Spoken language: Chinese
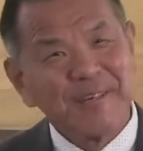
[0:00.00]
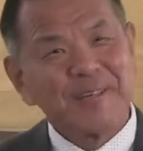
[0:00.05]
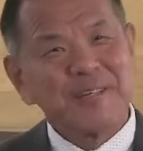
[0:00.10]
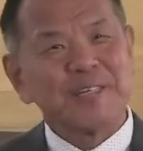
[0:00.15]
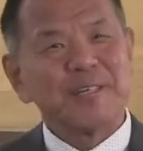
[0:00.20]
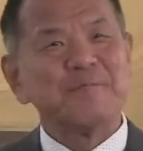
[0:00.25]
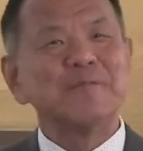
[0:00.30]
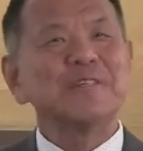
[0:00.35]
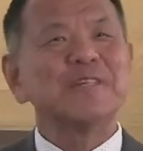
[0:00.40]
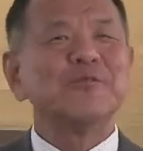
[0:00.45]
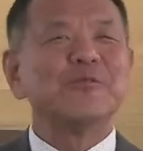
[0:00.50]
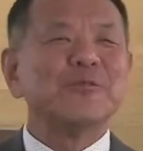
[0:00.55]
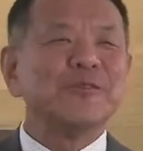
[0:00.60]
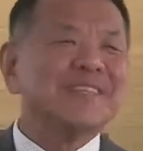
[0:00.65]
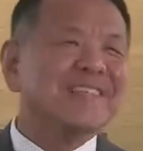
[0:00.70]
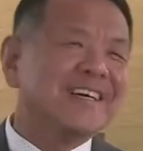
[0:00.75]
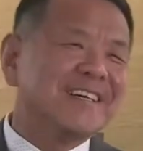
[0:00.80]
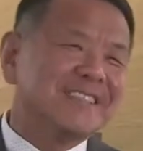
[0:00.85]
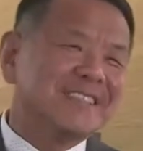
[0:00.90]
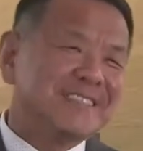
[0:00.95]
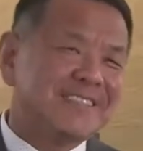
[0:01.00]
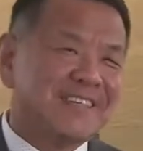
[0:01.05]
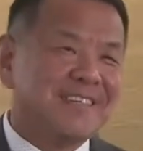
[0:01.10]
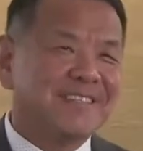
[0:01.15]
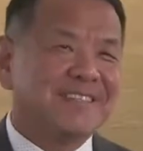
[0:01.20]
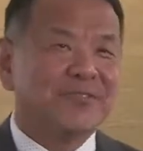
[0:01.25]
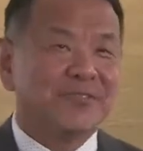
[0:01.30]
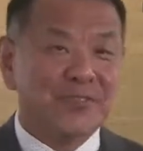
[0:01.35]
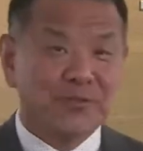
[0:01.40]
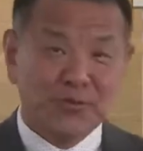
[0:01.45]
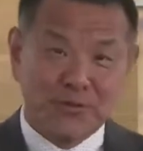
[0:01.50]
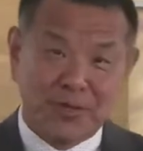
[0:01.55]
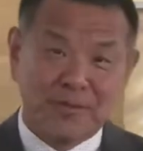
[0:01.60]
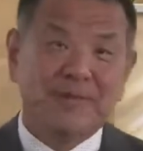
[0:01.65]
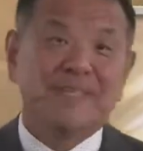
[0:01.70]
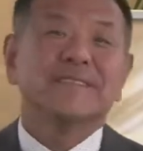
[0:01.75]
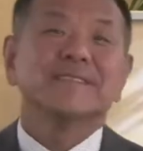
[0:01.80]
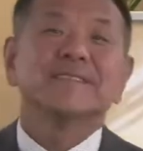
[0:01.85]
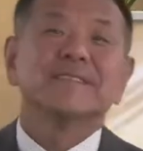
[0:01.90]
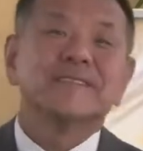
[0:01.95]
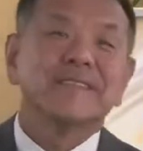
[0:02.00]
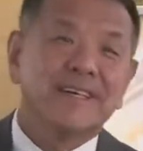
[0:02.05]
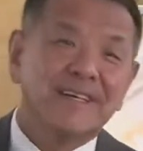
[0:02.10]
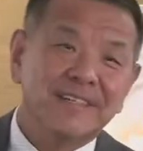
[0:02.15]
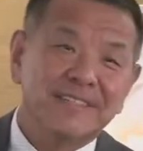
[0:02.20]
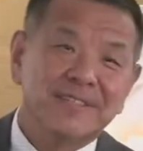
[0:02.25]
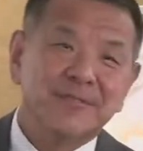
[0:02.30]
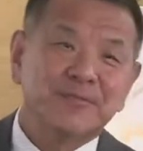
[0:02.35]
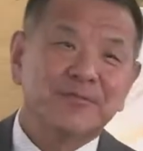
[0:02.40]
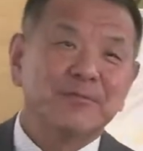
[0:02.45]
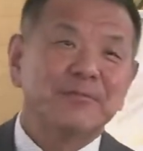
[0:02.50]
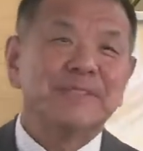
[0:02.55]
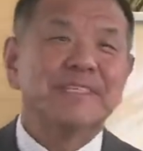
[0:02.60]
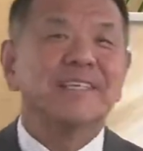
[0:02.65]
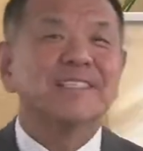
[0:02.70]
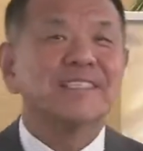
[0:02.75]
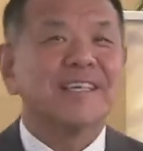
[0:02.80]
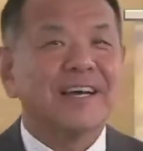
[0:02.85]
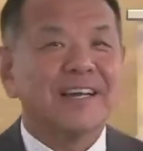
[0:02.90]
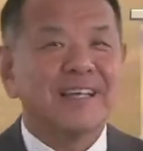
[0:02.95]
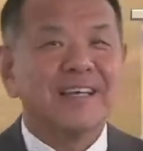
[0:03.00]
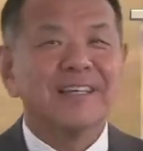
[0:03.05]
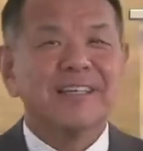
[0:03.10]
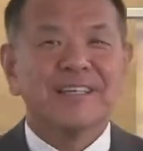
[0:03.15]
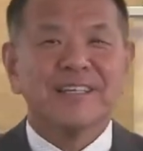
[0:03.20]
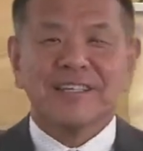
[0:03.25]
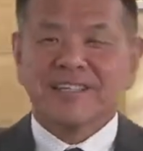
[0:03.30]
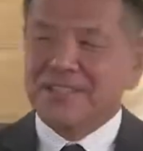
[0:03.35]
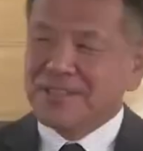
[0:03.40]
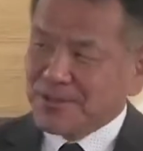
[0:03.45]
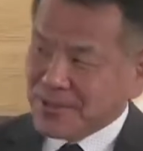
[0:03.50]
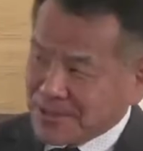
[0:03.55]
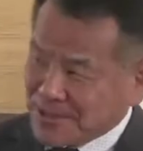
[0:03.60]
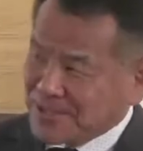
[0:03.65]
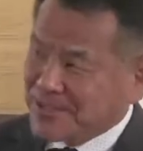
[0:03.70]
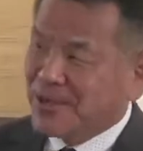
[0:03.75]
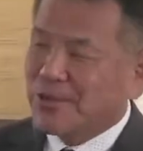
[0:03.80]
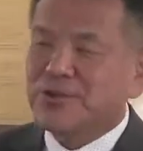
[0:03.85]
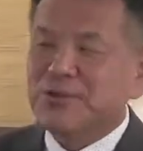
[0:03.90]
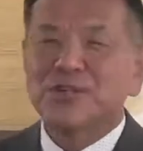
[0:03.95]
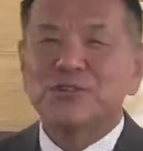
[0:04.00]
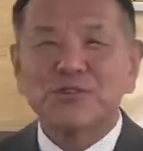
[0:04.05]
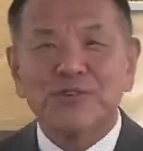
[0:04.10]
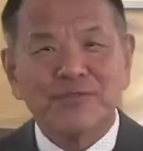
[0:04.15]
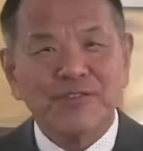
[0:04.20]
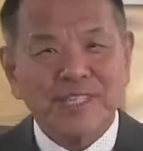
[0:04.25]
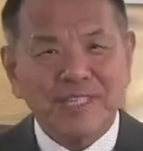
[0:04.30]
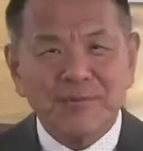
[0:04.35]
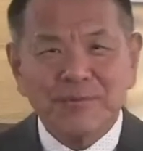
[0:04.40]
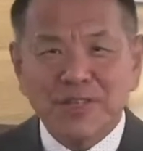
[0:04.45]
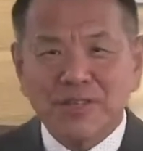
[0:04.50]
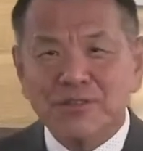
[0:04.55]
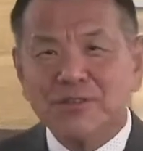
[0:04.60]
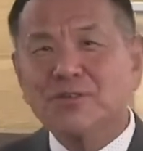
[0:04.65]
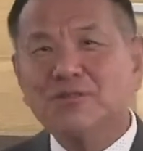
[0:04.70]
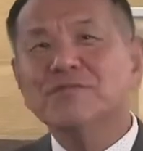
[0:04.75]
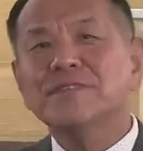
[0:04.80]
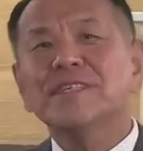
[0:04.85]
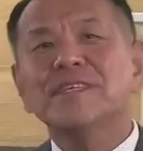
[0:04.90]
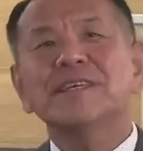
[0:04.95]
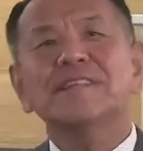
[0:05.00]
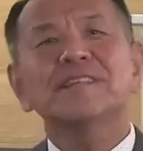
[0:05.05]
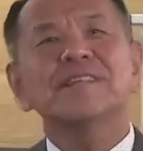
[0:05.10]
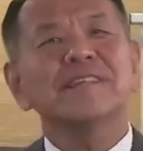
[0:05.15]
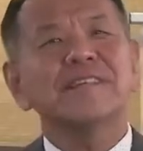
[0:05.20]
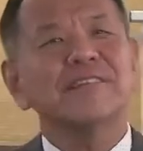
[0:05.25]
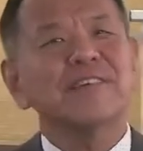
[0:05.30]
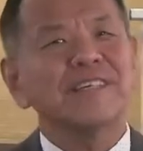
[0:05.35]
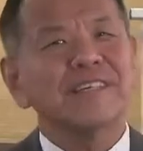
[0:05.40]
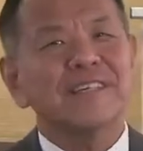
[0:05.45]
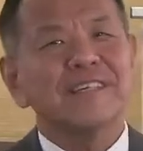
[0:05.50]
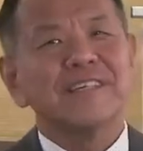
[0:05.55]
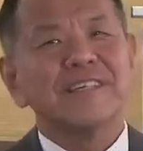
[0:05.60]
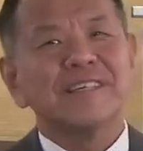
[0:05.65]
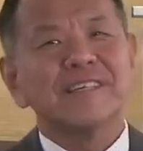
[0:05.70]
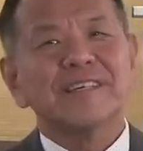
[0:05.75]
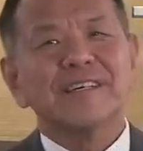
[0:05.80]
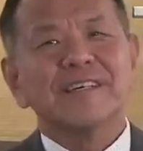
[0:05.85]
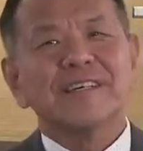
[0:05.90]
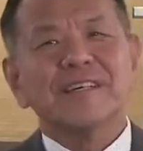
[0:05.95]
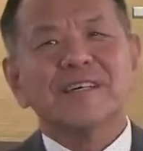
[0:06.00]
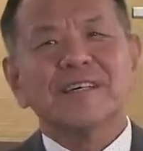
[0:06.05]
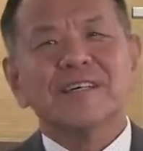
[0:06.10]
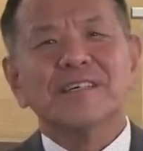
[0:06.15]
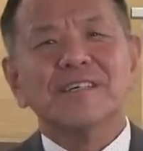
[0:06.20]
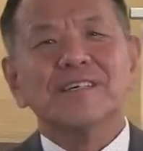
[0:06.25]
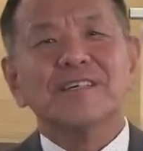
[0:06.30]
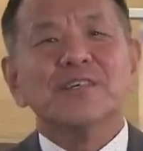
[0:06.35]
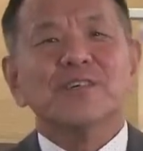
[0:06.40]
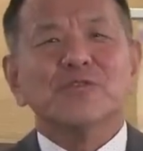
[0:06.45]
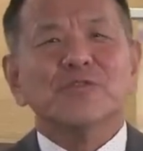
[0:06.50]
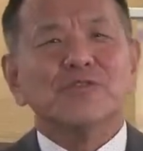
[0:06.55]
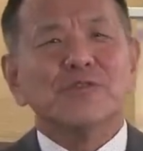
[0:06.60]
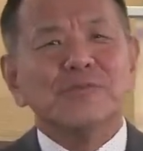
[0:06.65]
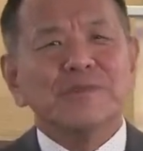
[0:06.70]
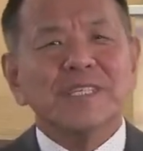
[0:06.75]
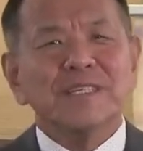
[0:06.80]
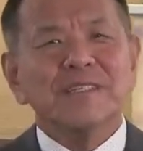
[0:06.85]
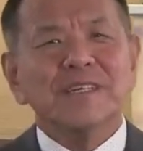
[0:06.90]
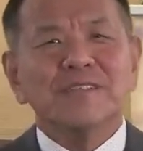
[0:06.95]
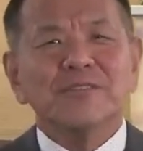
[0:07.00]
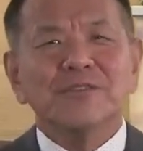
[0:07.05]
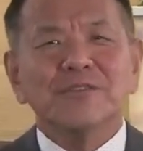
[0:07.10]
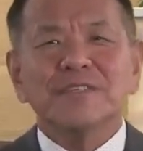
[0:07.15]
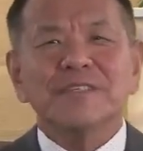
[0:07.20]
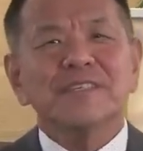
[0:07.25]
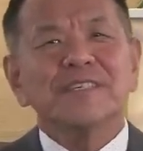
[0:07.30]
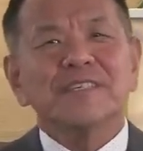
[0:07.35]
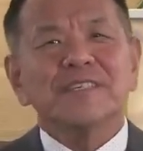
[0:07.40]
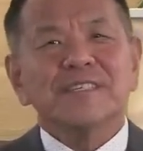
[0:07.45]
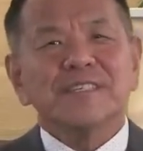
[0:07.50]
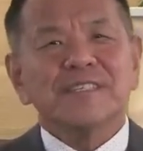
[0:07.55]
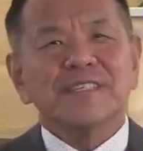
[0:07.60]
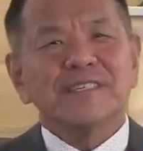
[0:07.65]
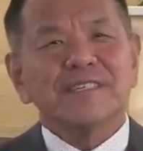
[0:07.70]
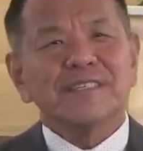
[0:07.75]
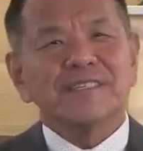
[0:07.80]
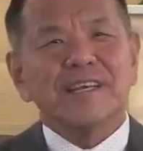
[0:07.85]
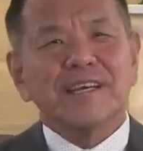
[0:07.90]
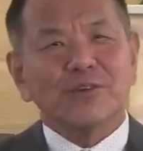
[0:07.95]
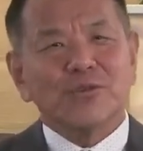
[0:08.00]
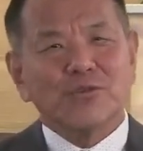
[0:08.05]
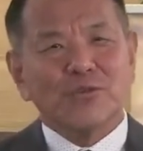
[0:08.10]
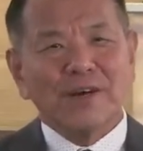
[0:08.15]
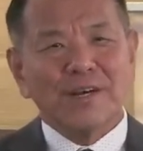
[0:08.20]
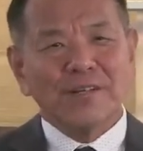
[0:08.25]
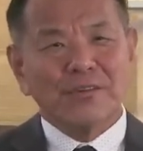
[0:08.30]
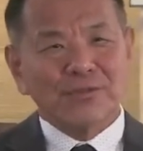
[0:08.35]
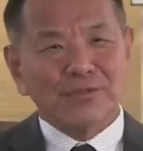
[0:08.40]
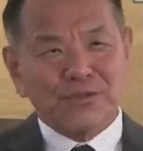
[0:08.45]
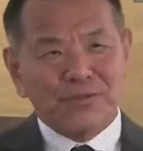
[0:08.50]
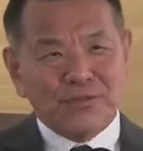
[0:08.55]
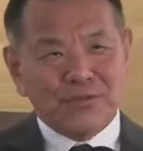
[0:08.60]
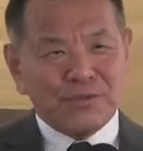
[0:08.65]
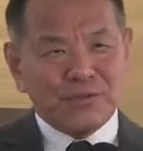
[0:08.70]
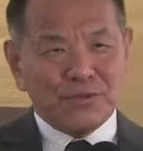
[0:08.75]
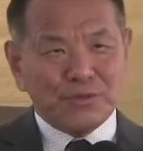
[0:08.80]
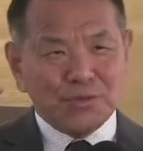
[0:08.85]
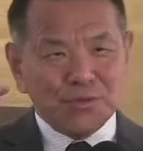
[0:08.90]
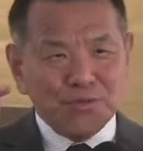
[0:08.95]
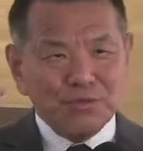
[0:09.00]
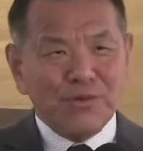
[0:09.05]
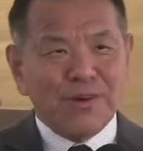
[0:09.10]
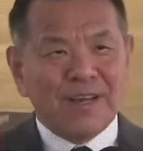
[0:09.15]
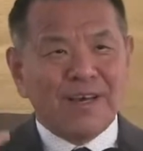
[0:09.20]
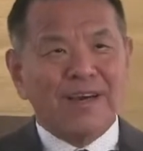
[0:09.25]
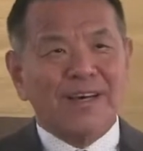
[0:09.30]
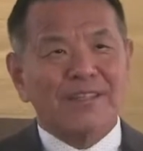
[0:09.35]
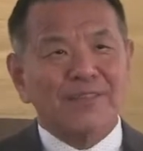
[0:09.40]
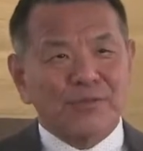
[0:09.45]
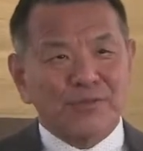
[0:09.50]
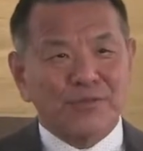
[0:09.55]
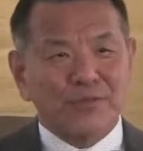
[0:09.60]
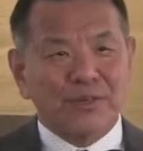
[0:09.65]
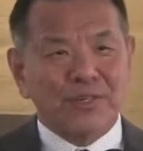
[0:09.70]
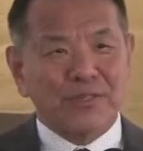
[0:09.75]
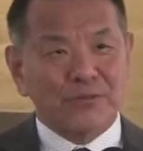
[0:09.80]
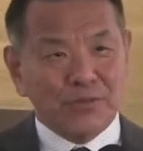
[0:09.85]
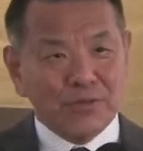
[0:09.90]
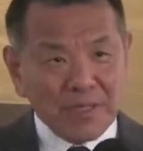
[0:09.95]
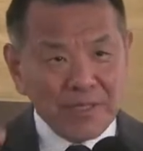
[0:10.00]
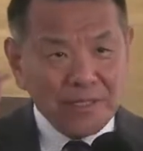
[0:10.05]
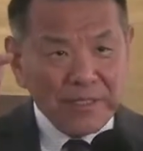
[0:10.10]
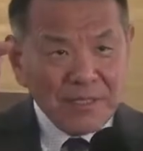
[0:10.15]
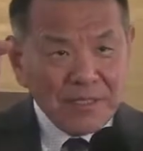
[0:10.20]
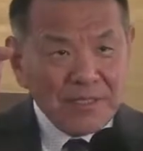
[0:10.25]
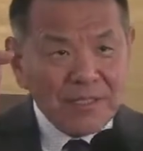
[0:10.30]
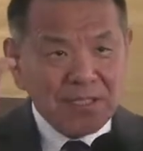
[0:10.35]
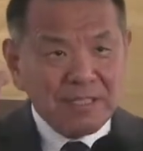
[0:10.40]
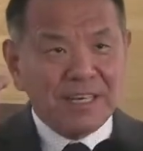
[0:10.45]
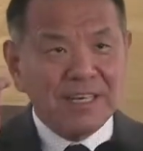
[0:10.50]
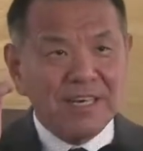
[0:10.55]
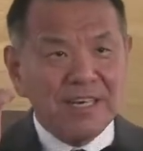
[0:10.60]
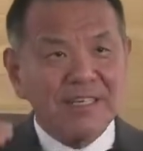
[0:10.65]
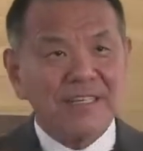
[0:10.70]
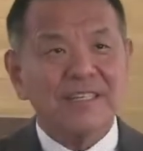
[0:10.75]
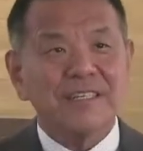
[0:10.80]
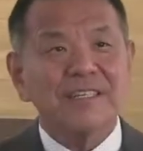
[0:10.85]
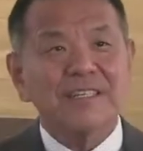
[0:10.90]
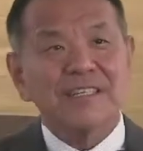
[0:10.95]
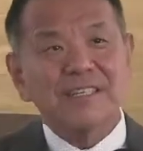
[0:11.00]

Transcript: 什么是云呢？啊，就是我们啊，就是我们今天讲了啊。所以教会说为什么要重建这个呢？呃，我们现在就是这个眼光有的时候错了哈，就说说哎，你看